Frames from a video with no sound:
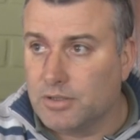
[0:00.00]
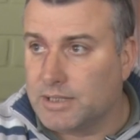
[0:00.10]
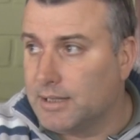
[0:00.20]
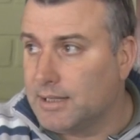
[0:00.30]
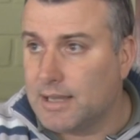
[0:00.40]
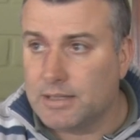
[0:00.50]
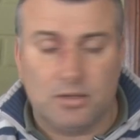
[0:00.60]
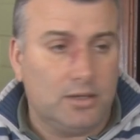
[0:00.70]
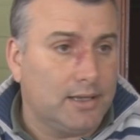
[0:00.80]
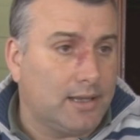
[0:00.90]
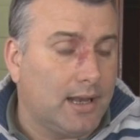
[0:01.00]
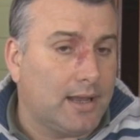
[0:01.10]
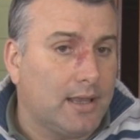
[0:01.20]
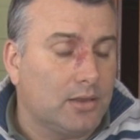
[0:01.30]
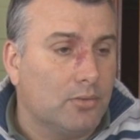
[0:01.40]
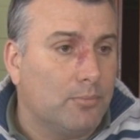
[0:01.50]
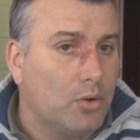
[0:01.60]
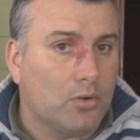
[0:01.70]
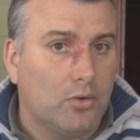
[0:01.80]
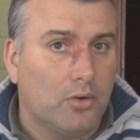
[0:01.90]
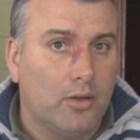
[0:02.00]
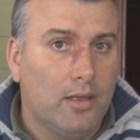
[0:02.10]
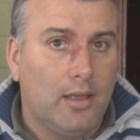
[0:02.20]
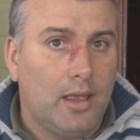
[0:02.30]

concientización y que la gente un poco